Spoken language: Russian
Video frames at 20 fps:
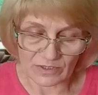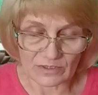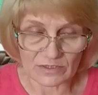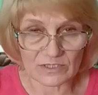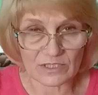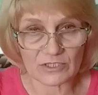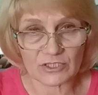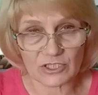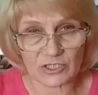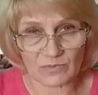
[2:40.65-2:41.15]

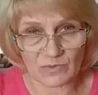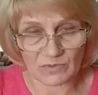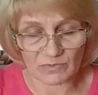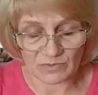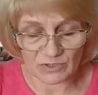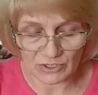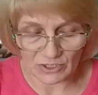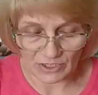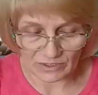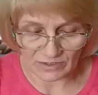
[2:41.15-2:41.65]
«Зачем им
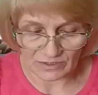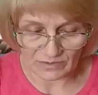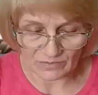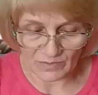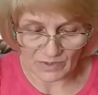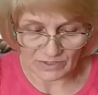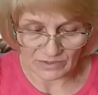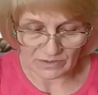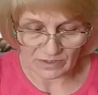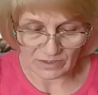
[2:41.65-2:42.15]
бежать от
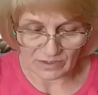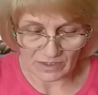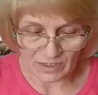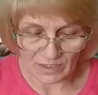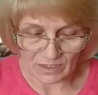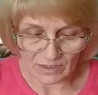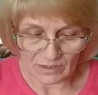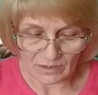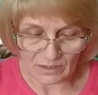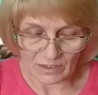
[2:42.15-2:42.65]
матери?
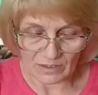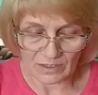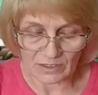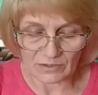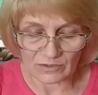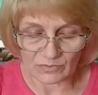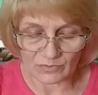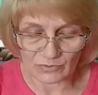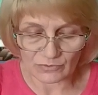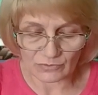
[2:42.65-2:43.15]
Как
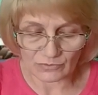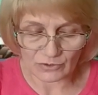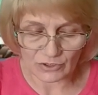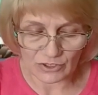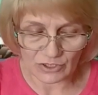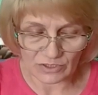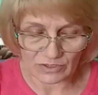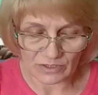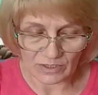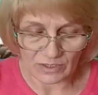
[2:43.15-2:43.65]
они будут
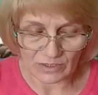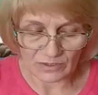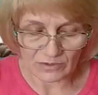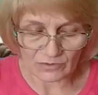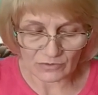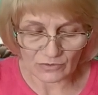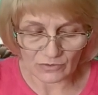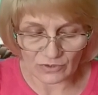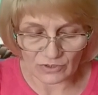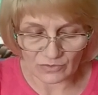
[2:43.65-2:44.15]
жить?
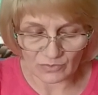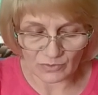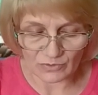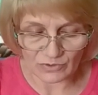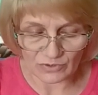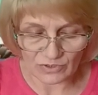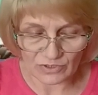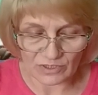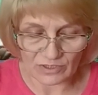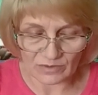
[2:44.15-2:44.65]
Кто их
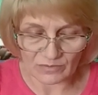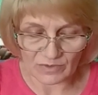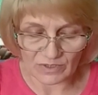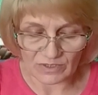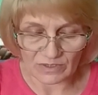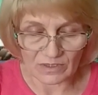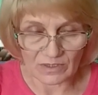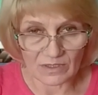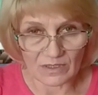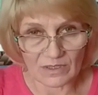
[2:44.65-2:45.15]
будет
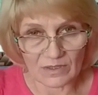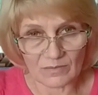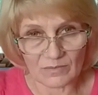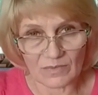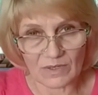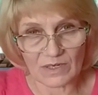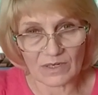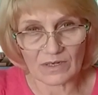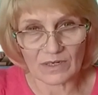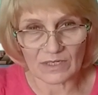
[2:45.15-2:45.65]
кормить?
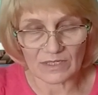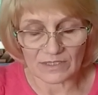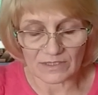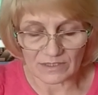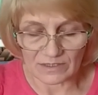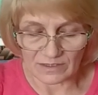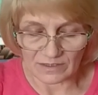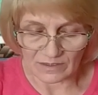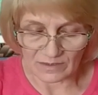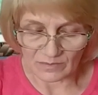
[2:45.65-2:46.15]

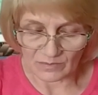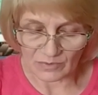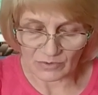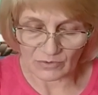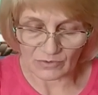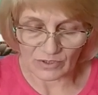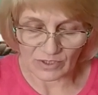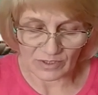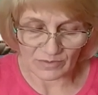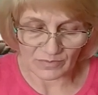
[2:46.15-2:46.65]
Маленькие,
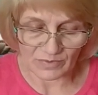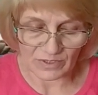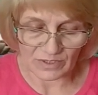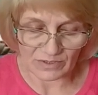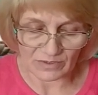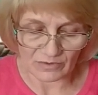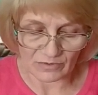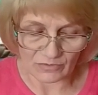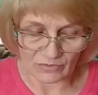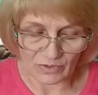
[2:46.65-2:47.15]
плохо
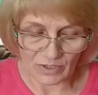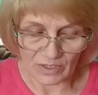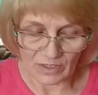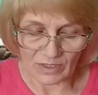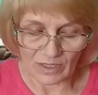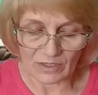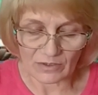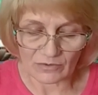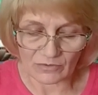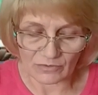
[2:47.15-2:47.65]
бегают,
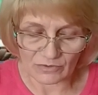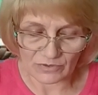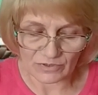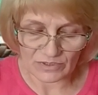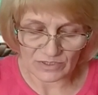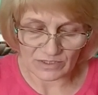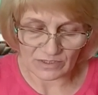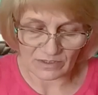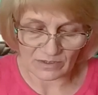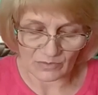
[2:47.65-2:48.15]

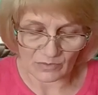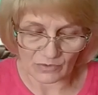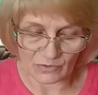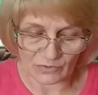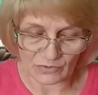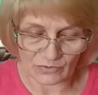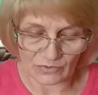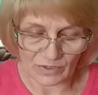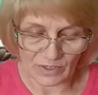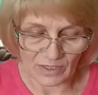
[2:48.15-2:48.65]
охотиться не
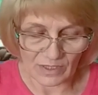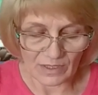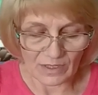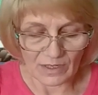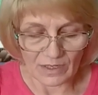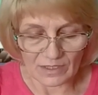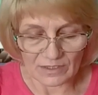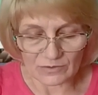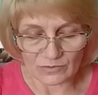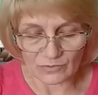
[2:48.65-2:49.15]
могут.
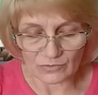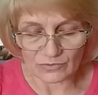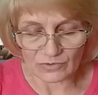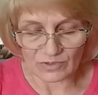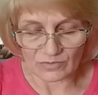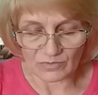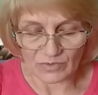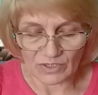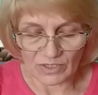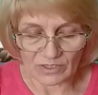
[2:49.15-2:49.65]
А тут
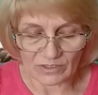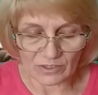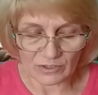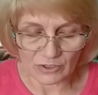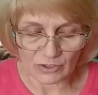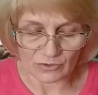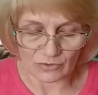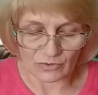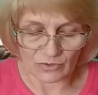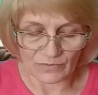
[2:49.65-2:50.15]
им
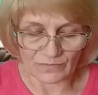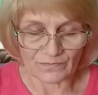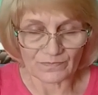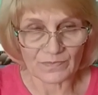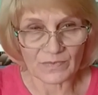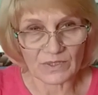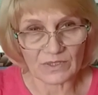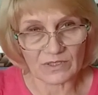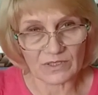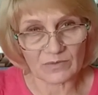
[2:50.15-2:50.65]
хорошо,
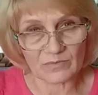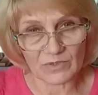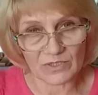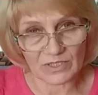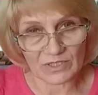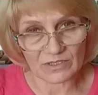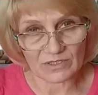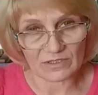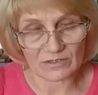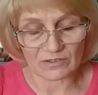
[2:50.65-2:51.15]
и
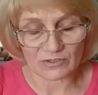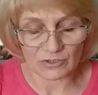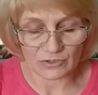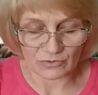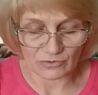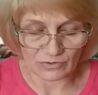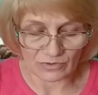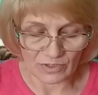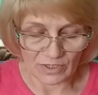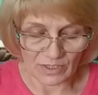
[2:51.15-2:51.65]
мне
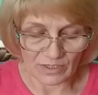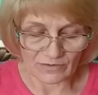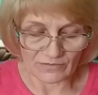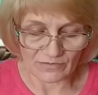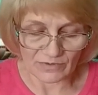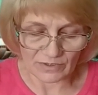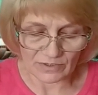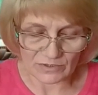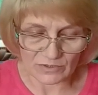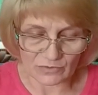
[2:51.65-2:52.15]
хорошо,
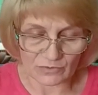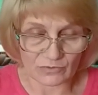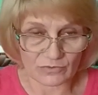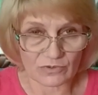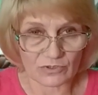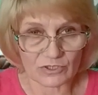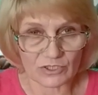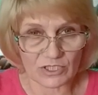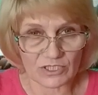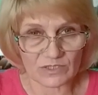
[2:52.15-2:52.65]
Вырастут
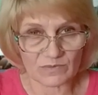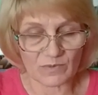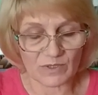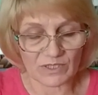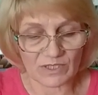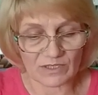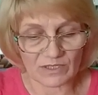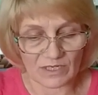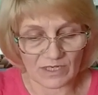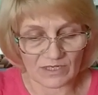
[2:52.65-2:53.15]
шесть
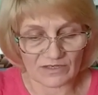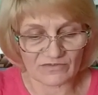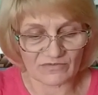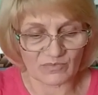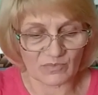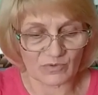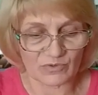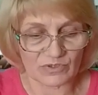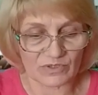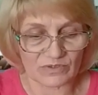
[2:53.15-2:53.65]
малахаев
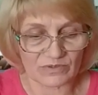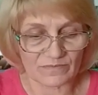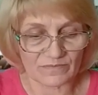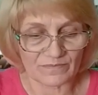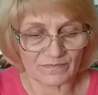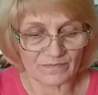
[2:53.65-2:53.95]
будет.